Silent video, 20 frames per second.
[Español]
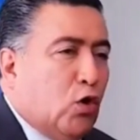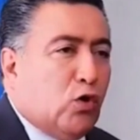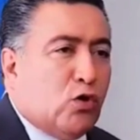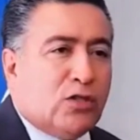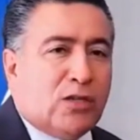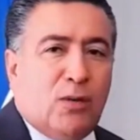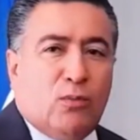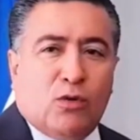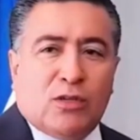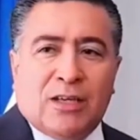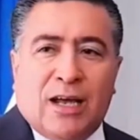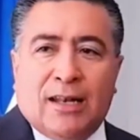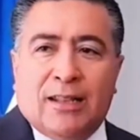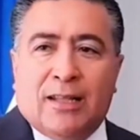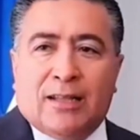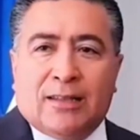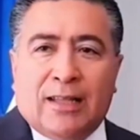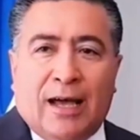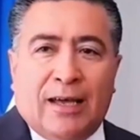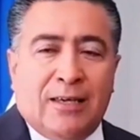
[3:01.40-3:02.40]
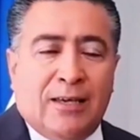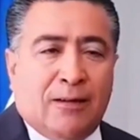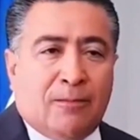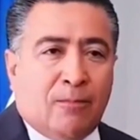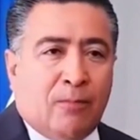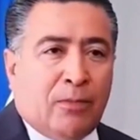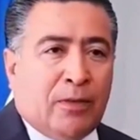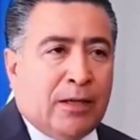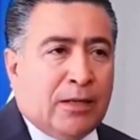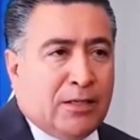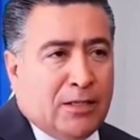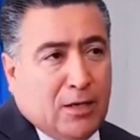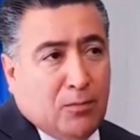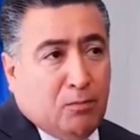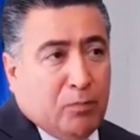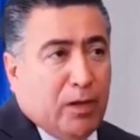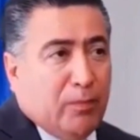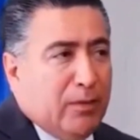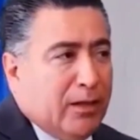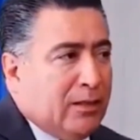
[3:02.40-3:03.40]
conocemos al detalle.
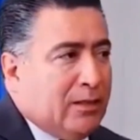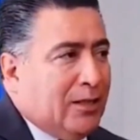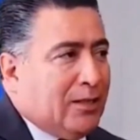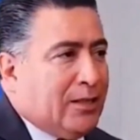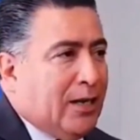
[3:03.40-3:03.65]
Simplemente